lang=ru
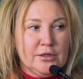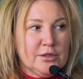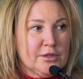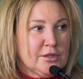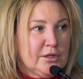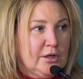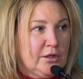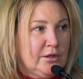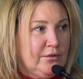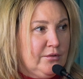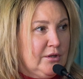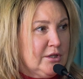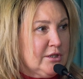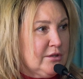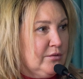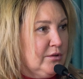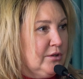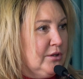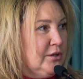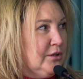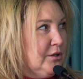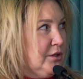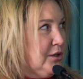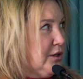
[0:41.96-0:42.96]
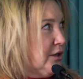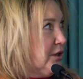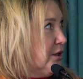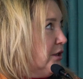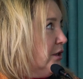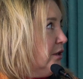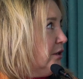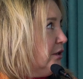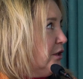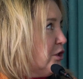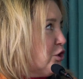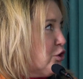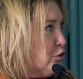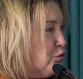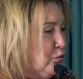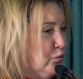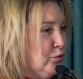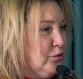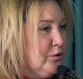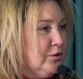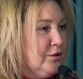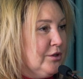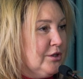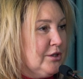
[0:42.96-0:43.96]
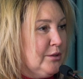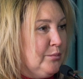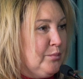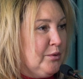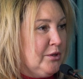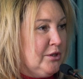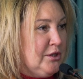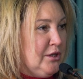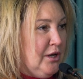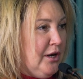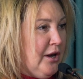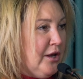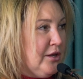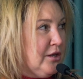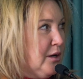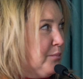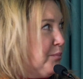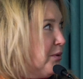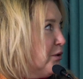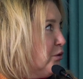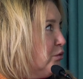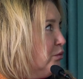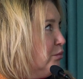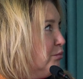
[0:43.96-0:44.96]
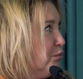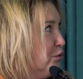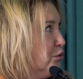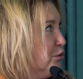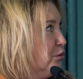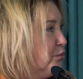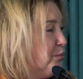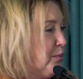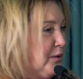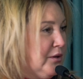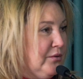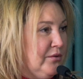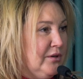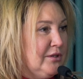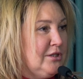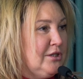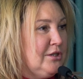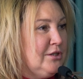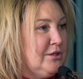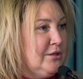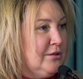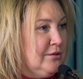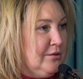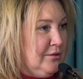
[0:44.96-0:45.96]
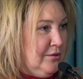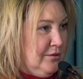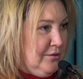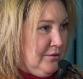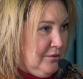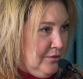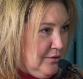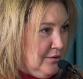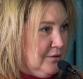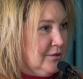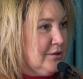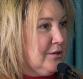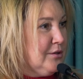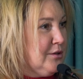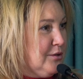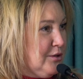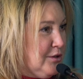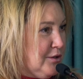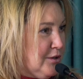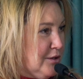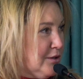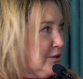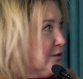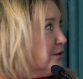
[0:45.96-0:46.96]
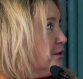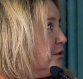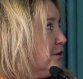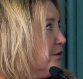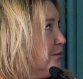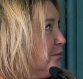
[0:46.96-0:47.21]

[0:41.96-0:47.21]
Соответственно, я начну с определения, а потом буду приводить э, с,